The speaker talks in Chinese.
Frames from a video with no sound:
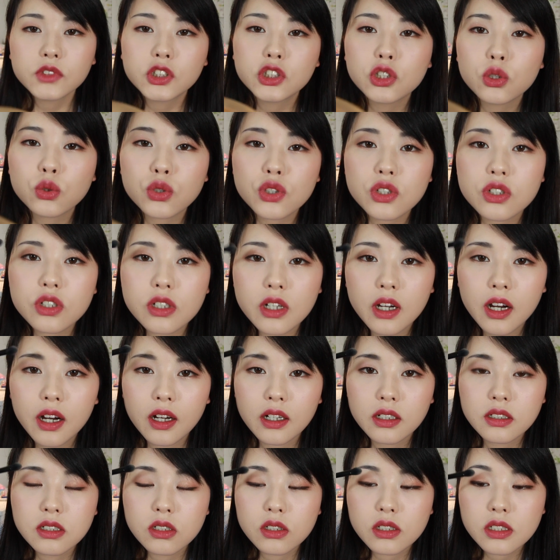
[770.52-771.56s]
就是
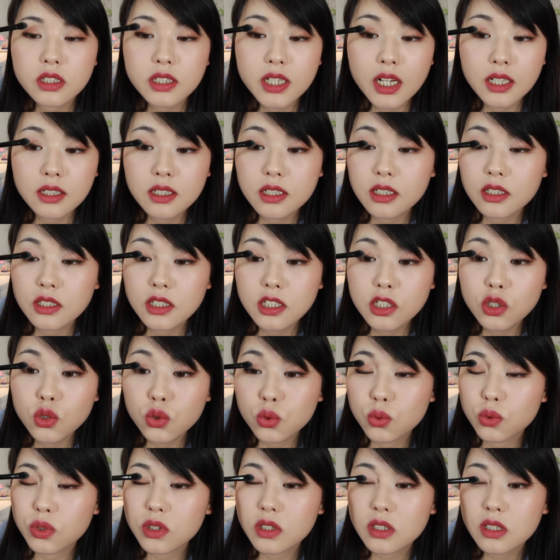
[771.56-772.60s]
呃上这个基
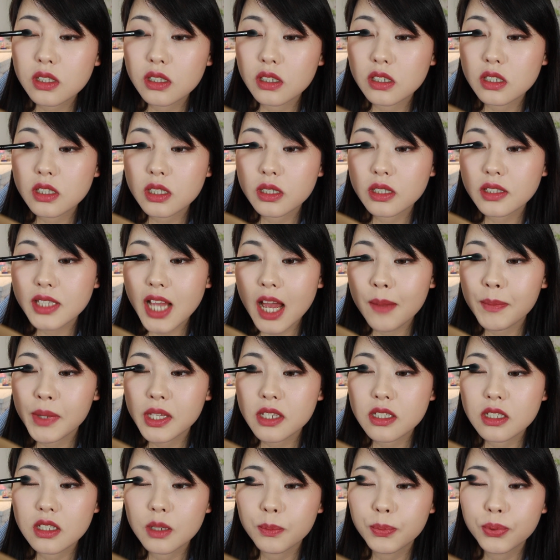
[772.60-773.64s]
础色大
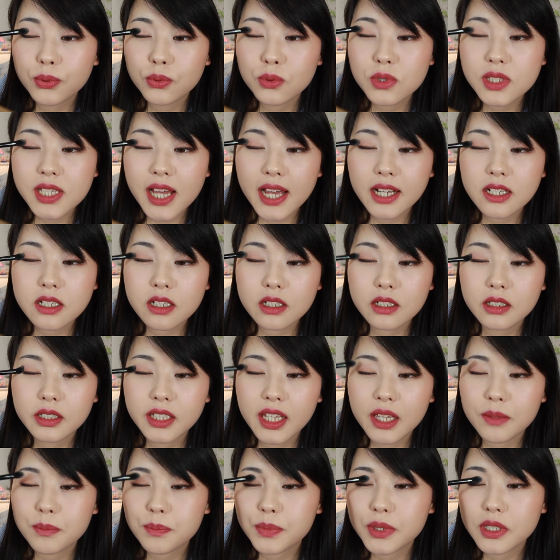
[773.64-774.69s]
面积的铺在这个
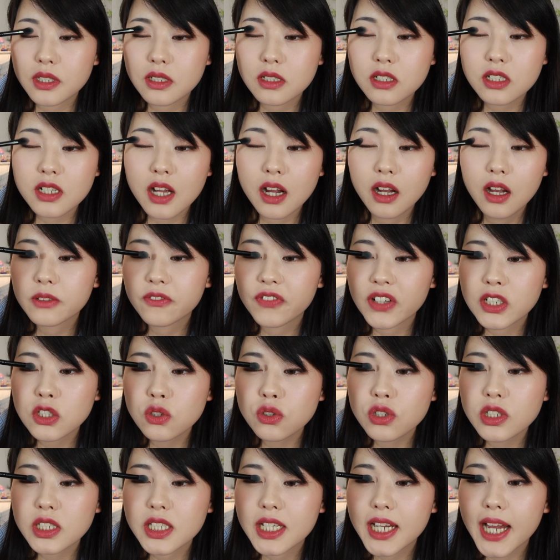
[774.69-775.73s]
眼皮上，反正
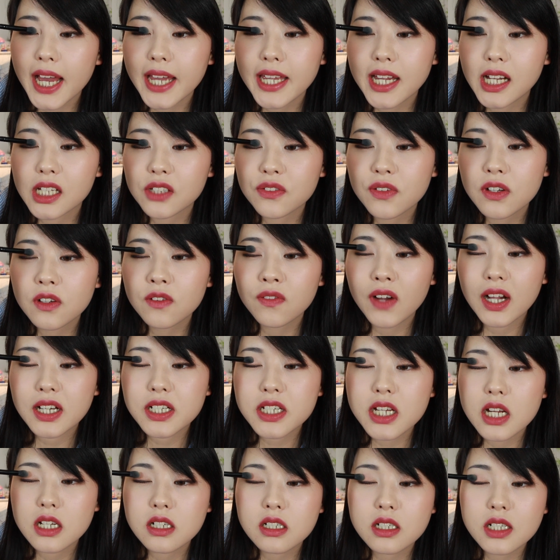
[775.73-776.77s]
就是以盖压的方法
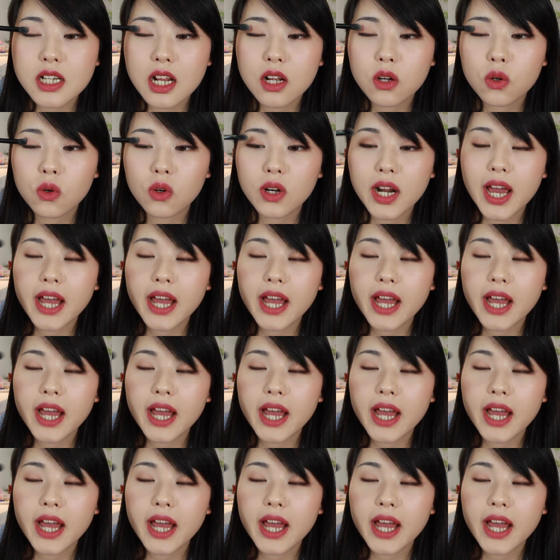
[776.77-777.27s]
这样上过